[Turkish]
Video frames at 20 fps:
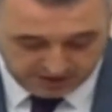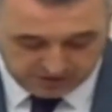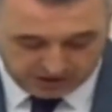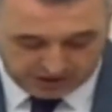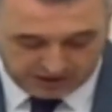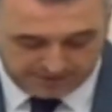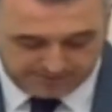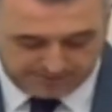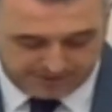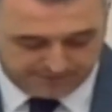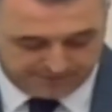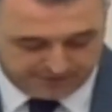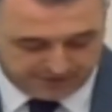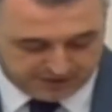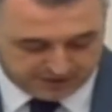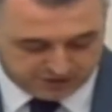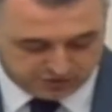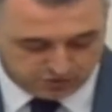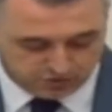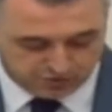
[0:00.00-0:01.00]
Talep
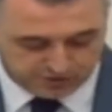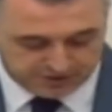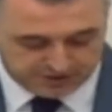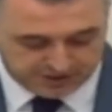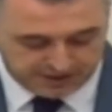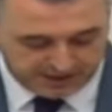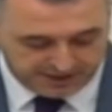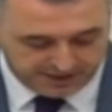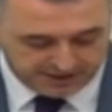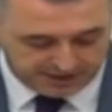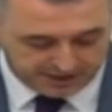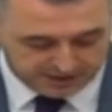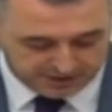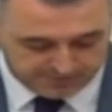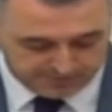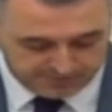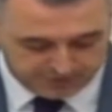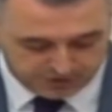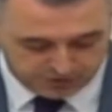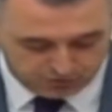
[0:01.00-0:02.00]
enflasyonu ise en
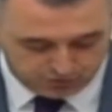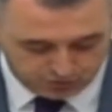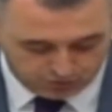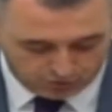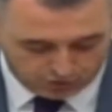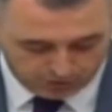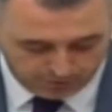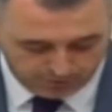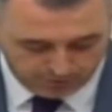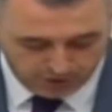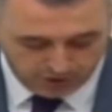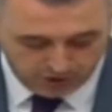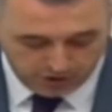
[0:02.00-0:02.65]
yaygın bir tür olup